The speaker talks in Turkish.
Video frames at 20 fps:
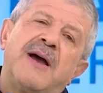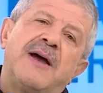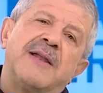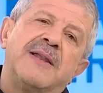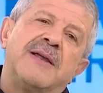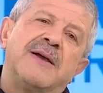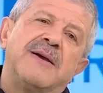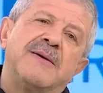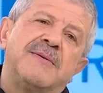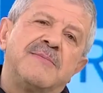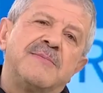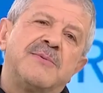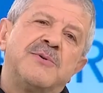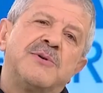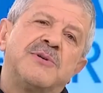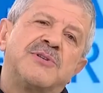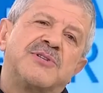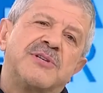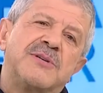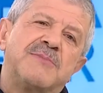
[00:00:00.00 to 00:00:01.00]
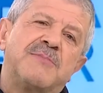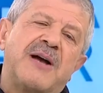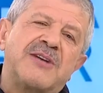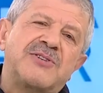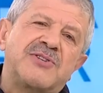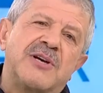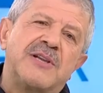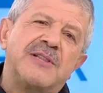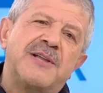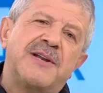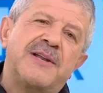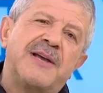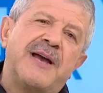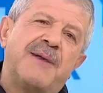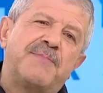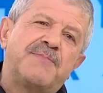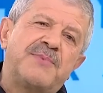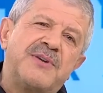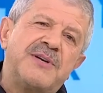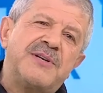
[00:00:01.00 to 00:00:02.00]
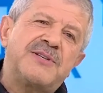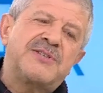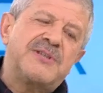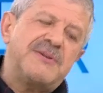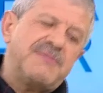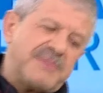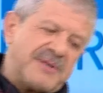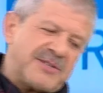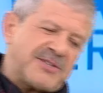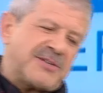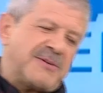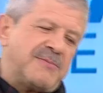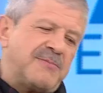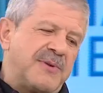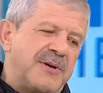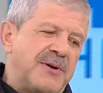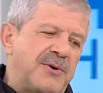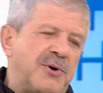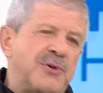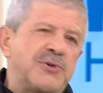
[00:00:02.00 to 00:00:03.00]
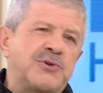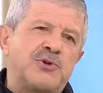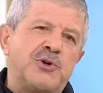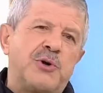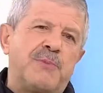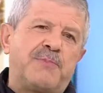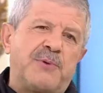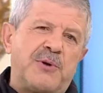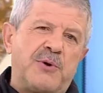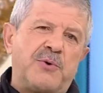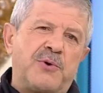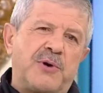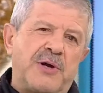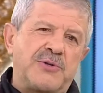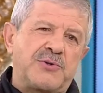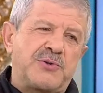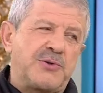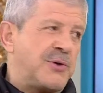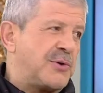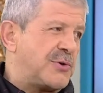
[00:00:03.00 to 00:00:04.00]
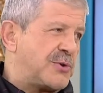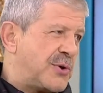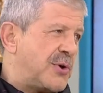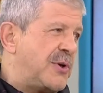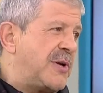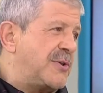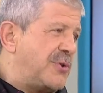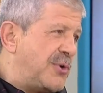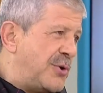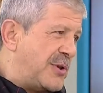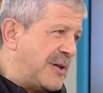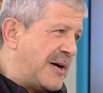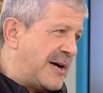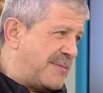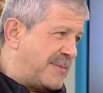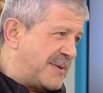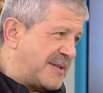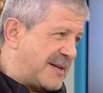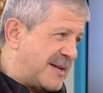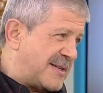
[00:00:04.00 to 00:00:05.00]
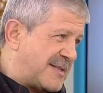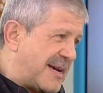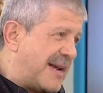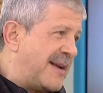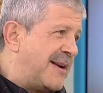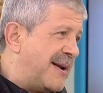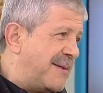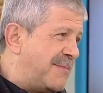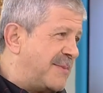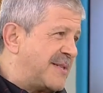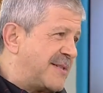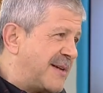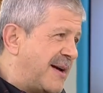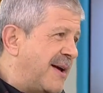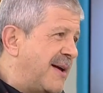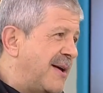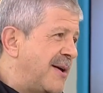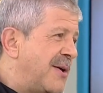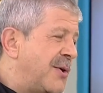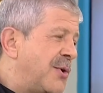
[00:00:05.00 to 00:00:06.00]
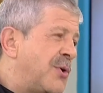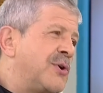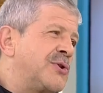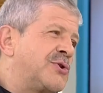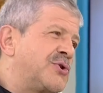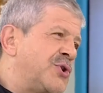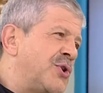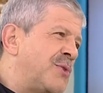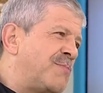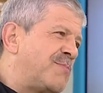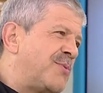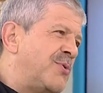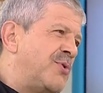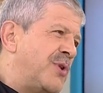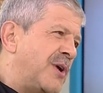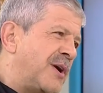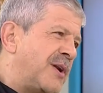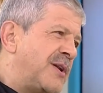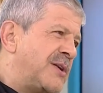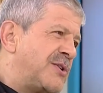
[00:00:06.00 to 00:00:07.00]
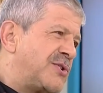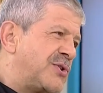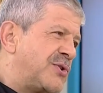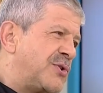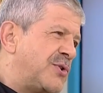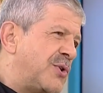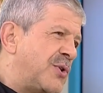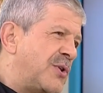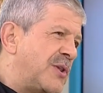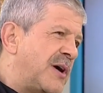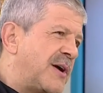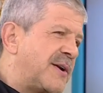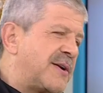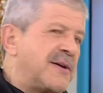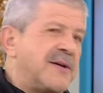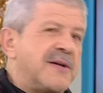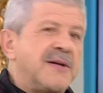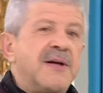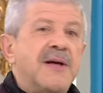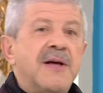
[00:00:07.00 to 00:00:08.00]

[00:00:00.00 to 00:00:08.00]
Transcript: Hani bu işi başkaları yaptığı için biz şimdi ot çöple uğraşıyoruz. Öyle diyorlar bize, senle bize. Ot çöp bunların işi diyorlar.